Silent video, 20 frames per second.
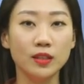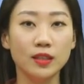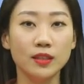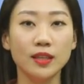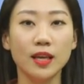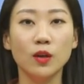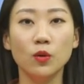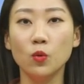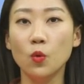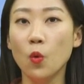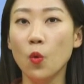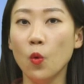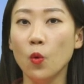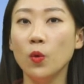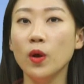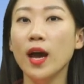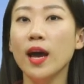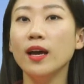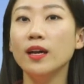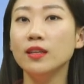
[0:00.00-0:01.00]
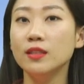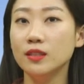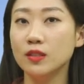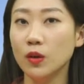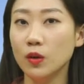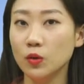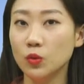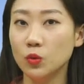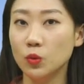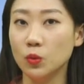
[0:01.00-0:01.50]
일단
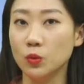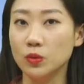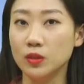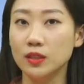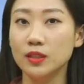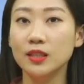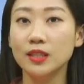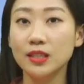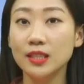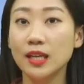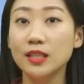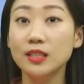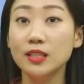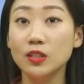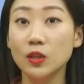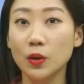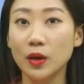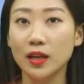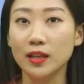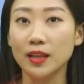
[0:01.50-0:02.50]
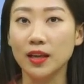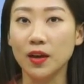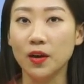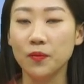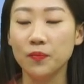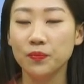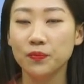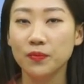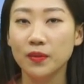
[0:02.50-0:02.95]
공항철도를 찾으셔야 돼요.